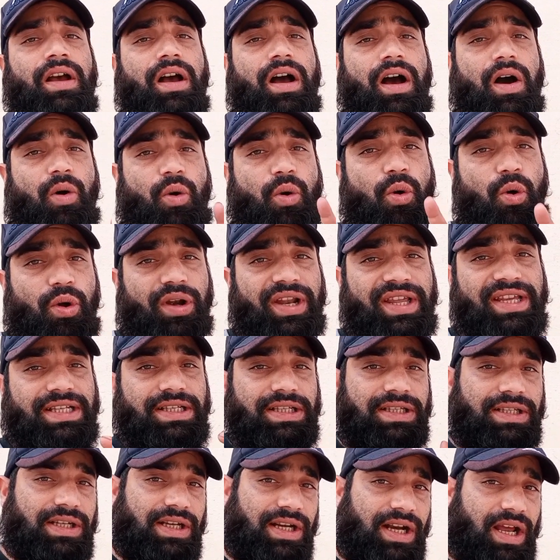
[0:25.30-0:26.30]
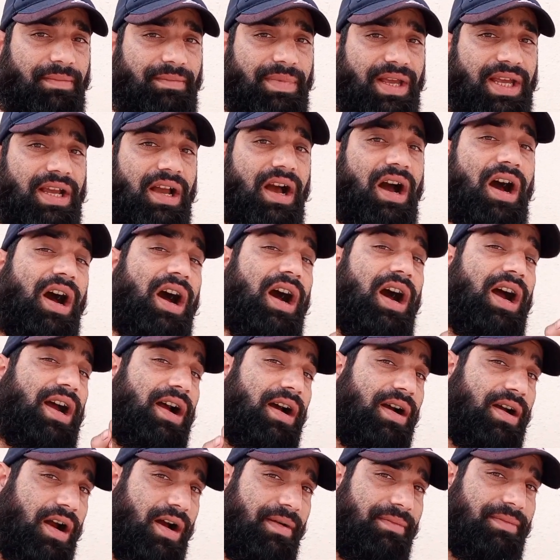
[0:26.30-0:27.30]
और इस शिरके में क्या
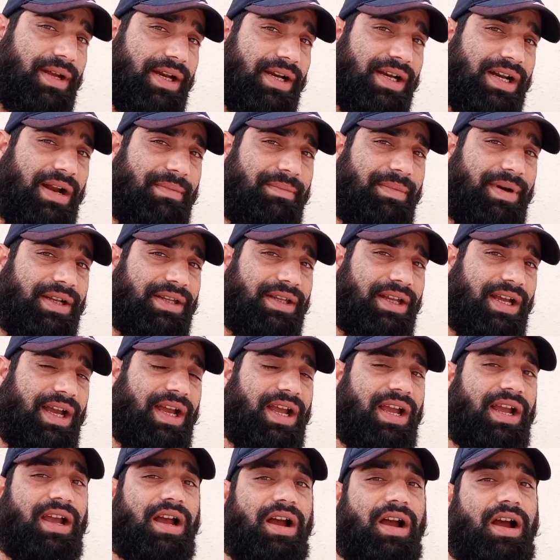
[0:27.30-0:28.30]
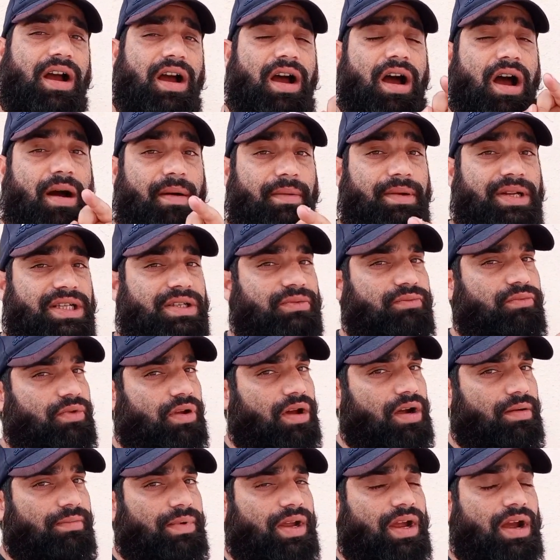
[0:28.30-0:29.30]
क्या काम करना पड़ता है आज इस
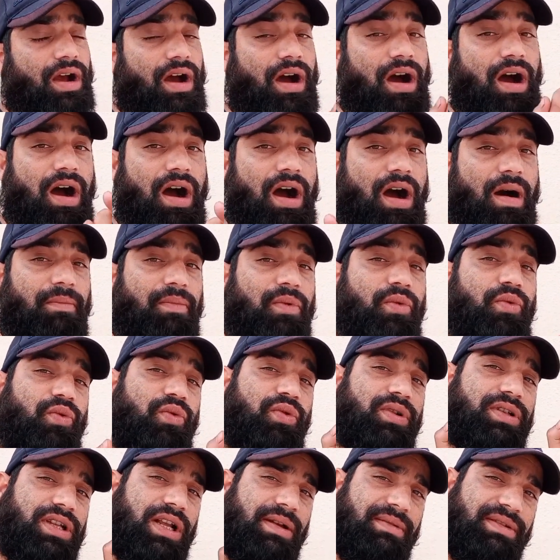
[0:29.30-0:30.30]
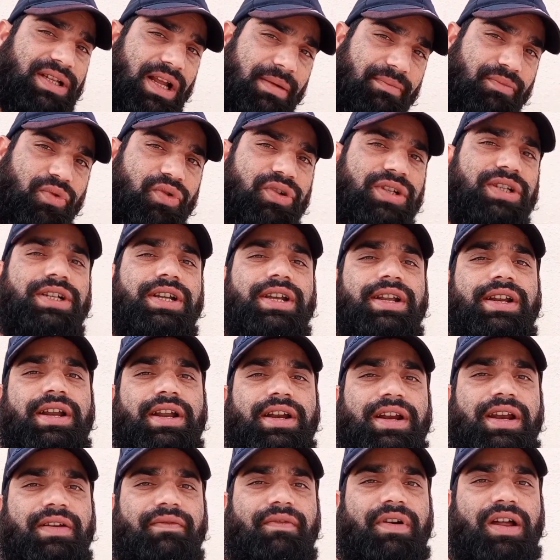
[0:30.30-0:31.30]
व्लॉग में आप लोगों के साथ सब कुछ शेयर
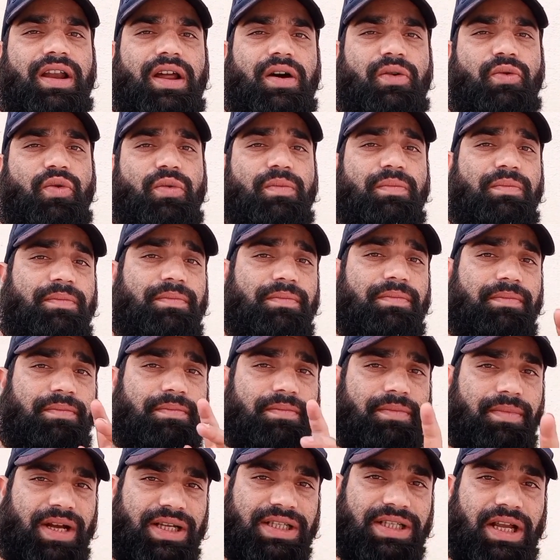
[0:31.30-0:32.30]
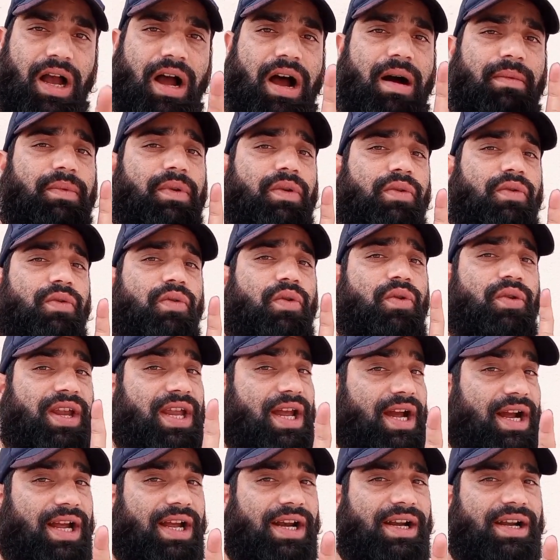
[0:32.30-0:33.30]
करने वाला हूं बस आप लोगों को
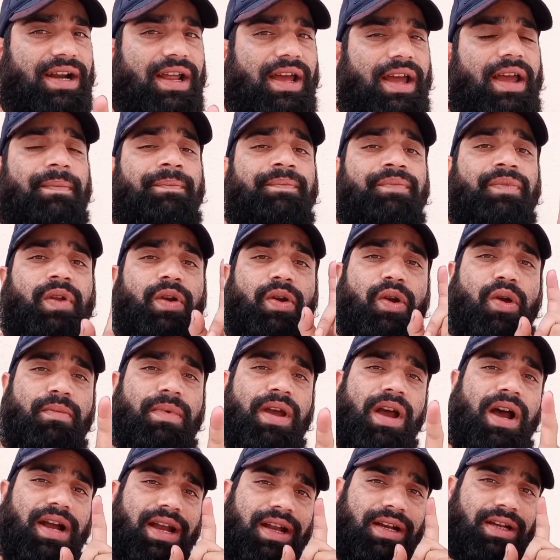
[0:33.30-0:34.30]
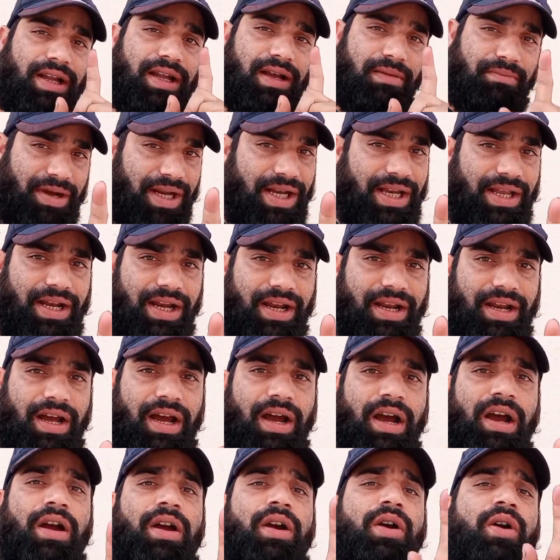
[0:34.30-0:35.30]
क्या करना है वीडियो में आखिर तक बने
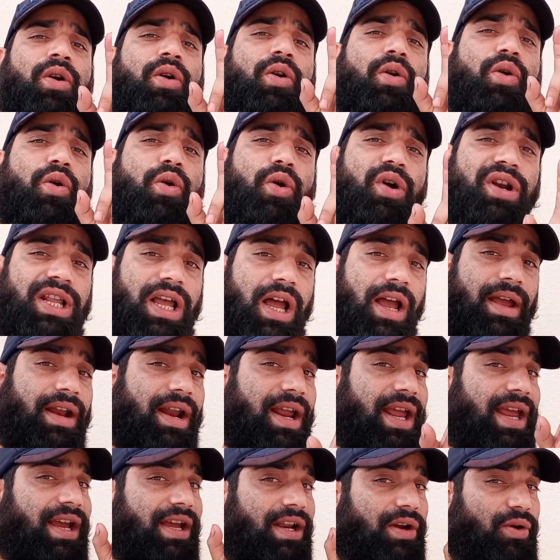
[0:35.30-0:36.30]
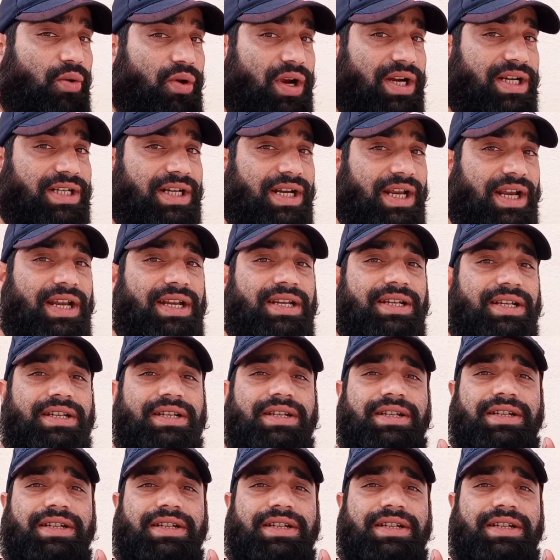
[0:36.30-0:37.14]
रहना बस मेरा एक रिक्वेस्ट है